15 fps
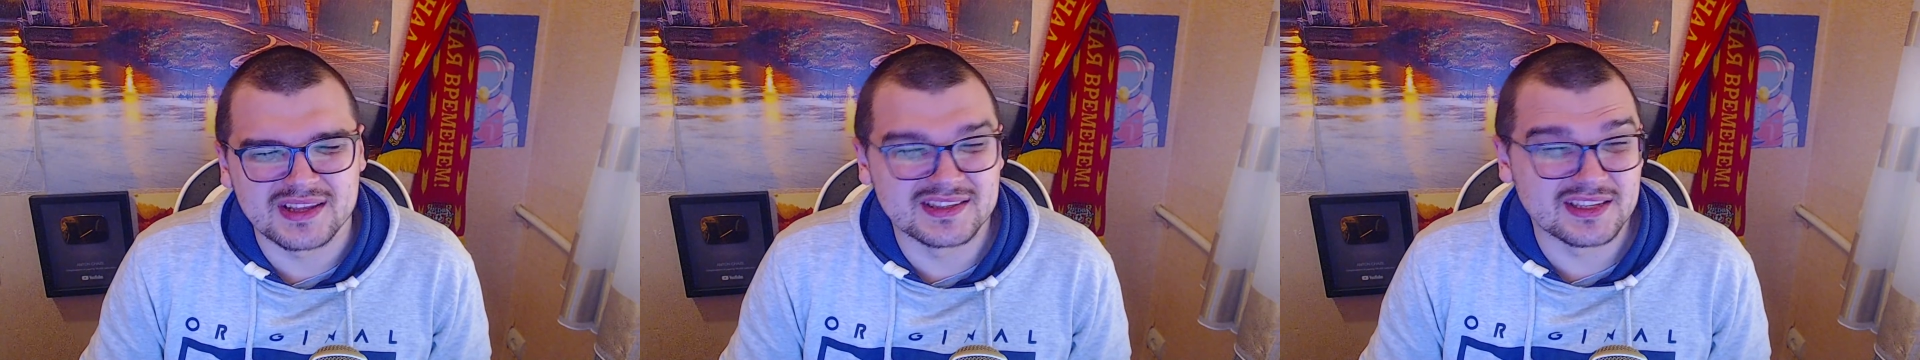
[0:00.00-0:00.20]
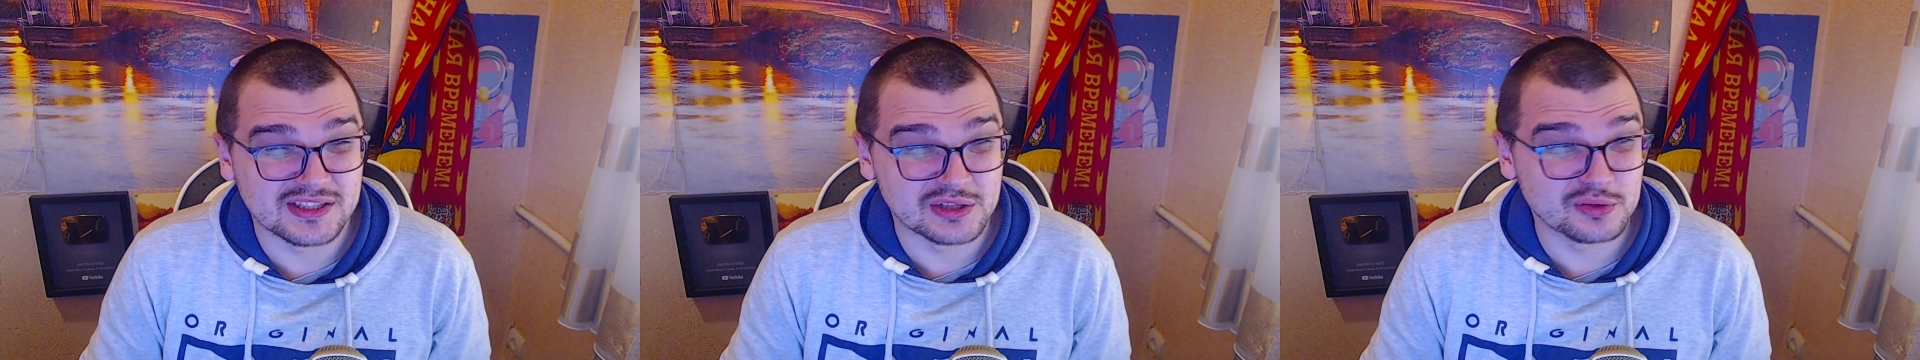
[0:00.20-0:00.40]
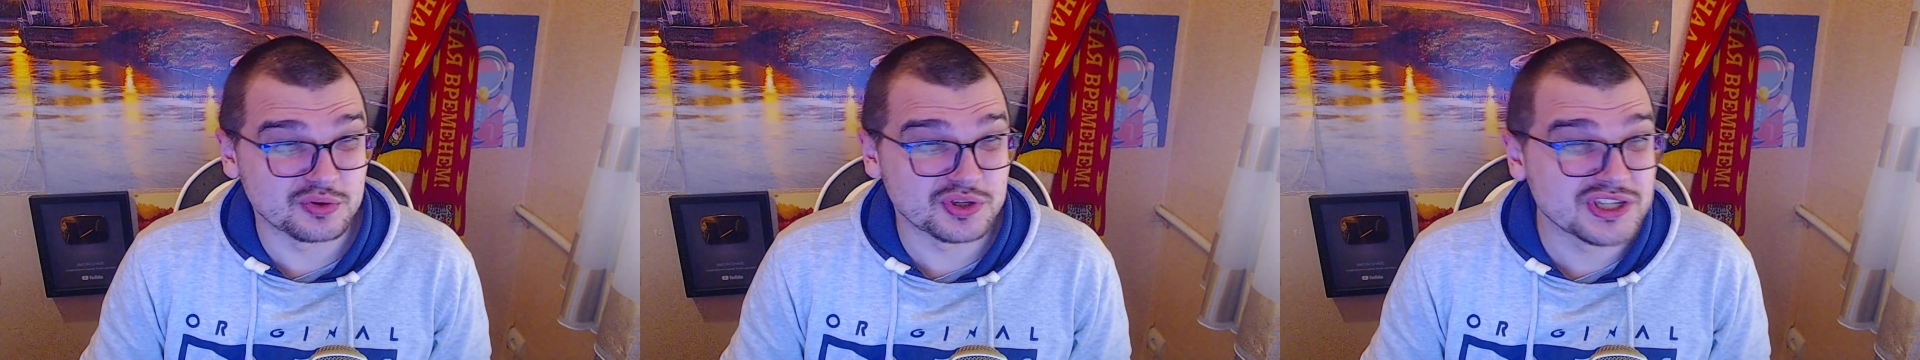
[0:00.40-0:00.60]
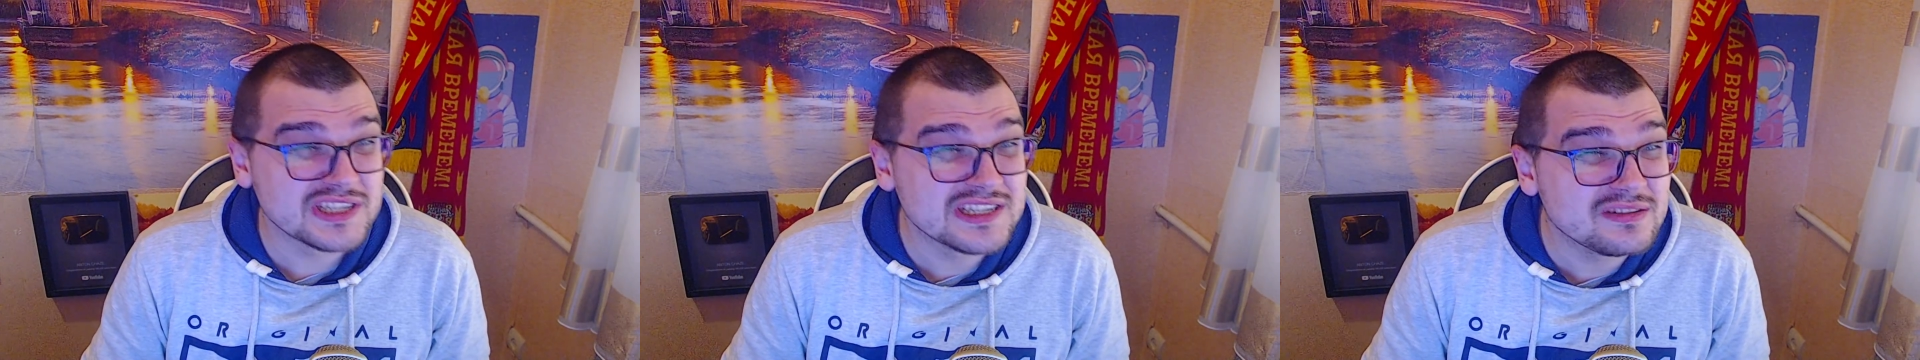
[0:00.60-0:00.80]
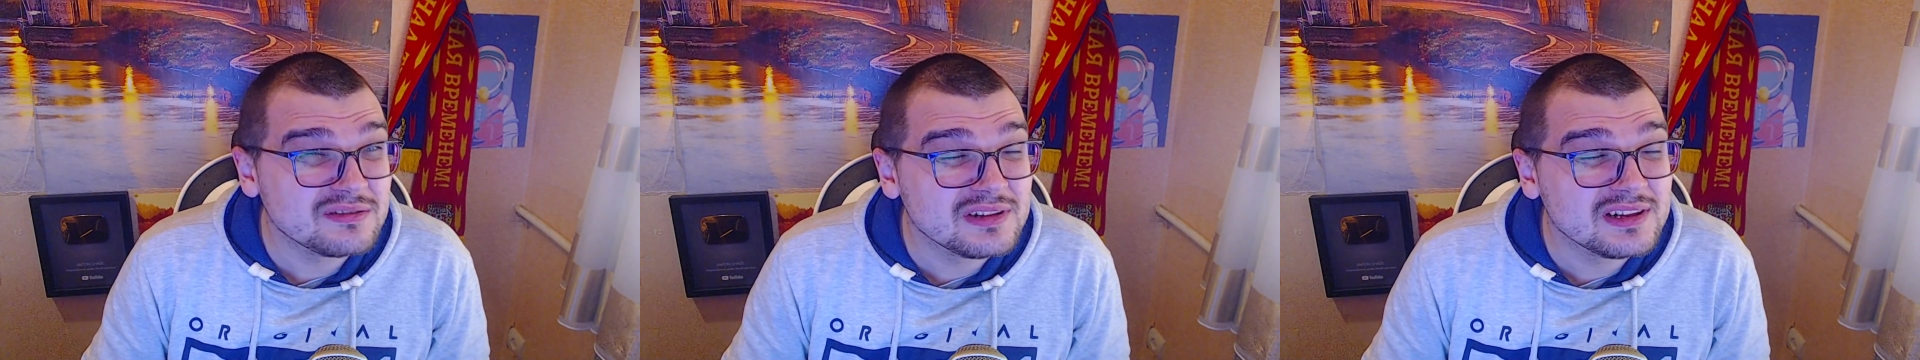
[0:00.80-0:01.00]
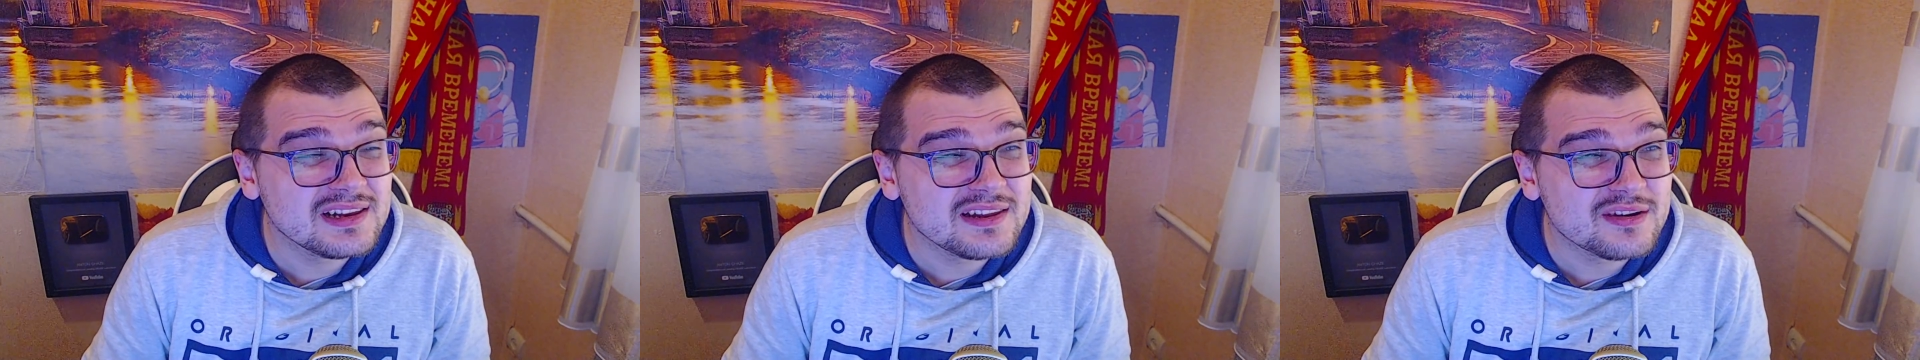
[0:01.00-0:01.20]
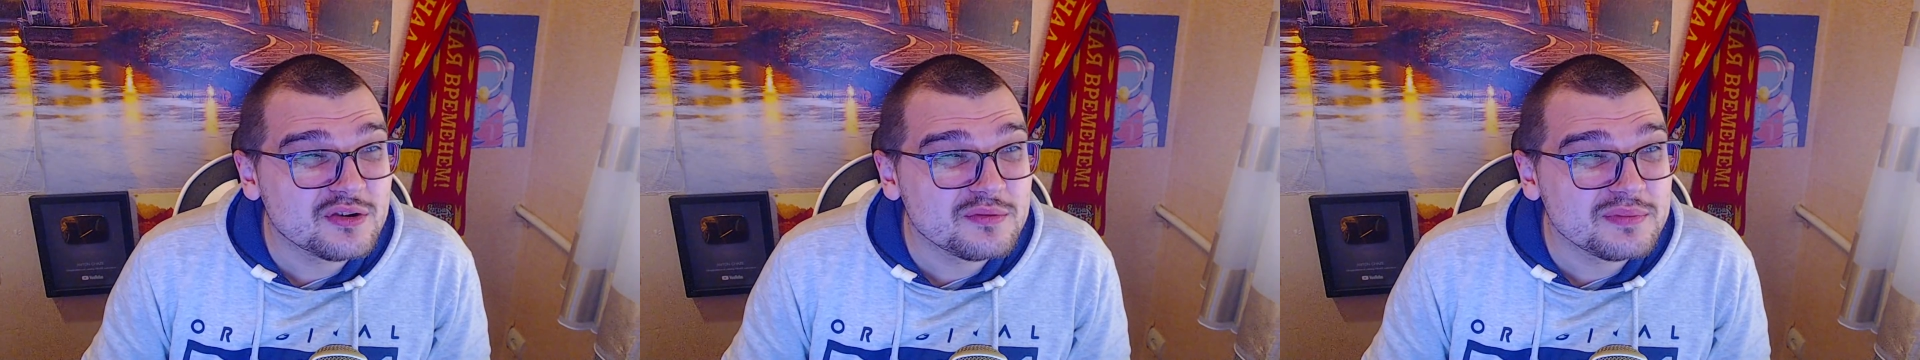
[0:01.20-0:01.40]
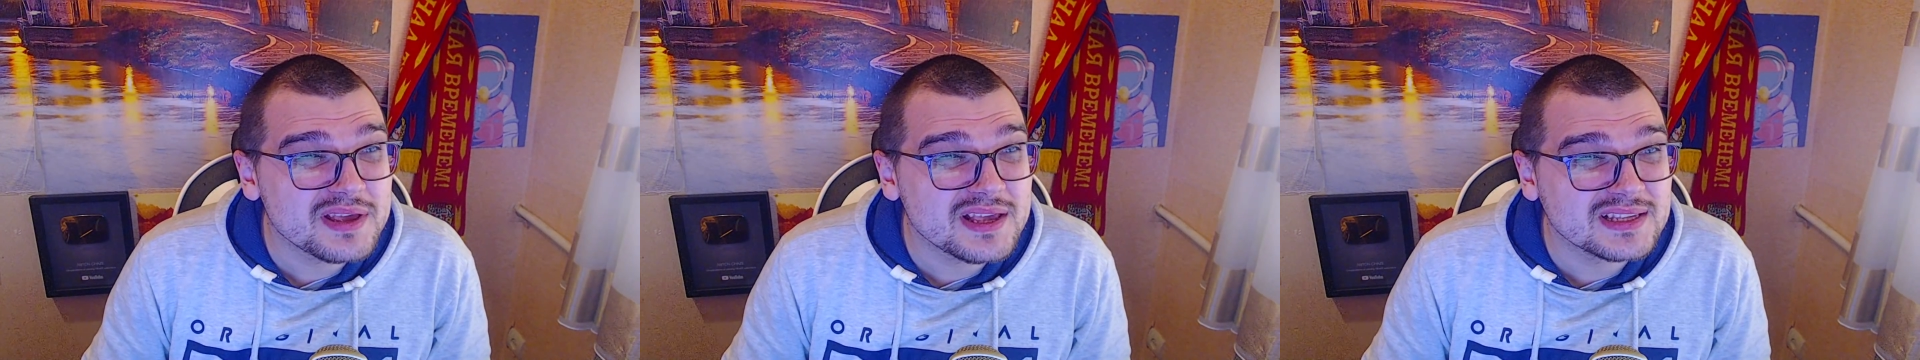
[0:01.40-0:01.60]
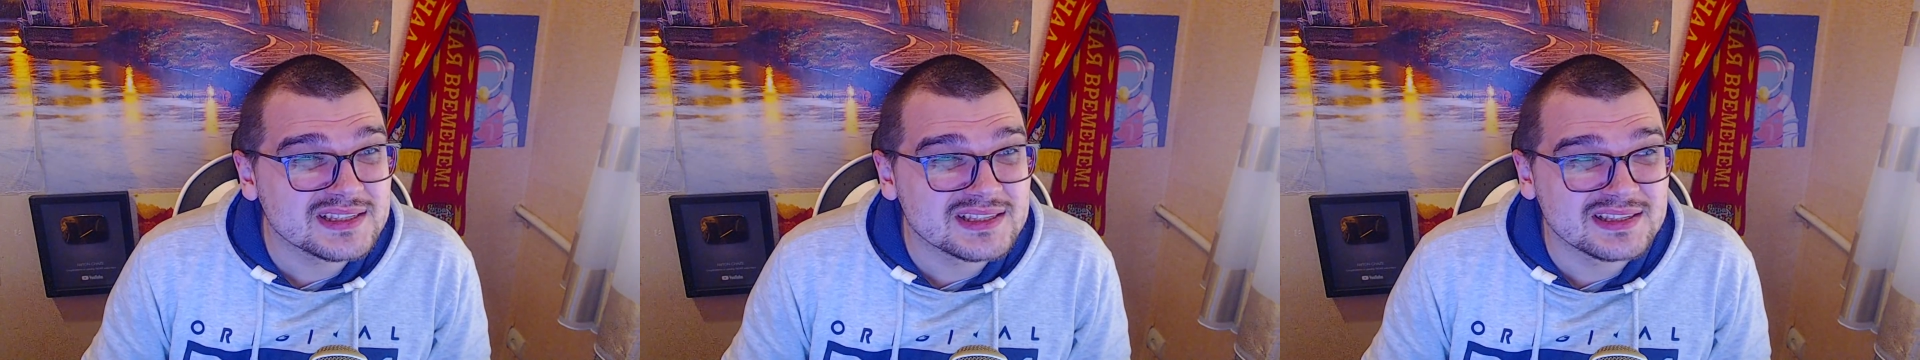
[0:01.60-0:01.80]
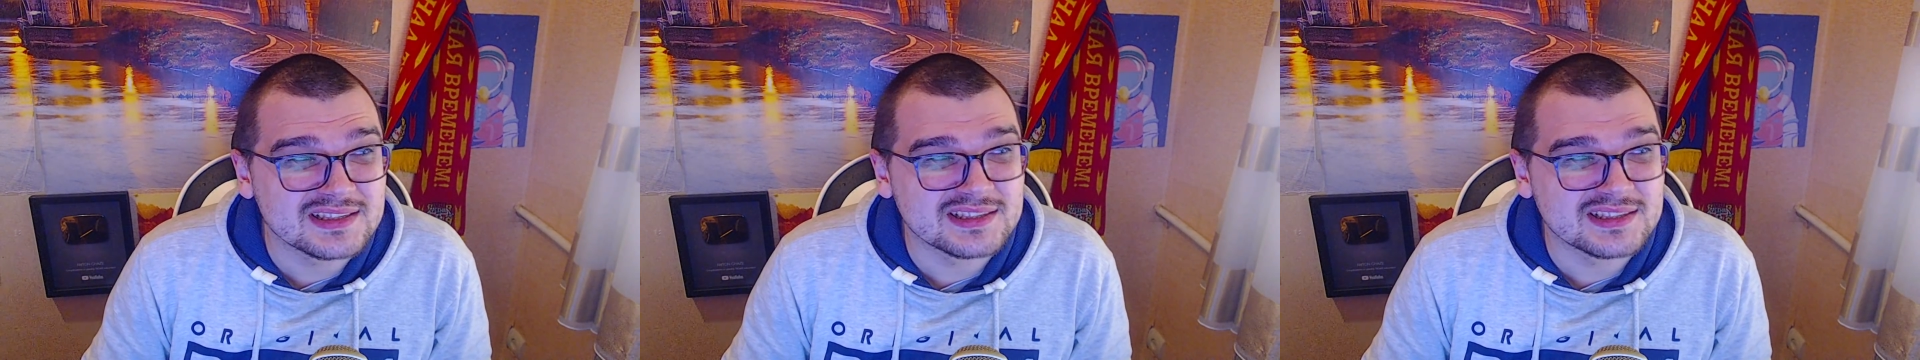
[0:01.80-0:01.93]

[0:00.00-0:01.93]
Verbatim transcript: заслужил ли Лео Месси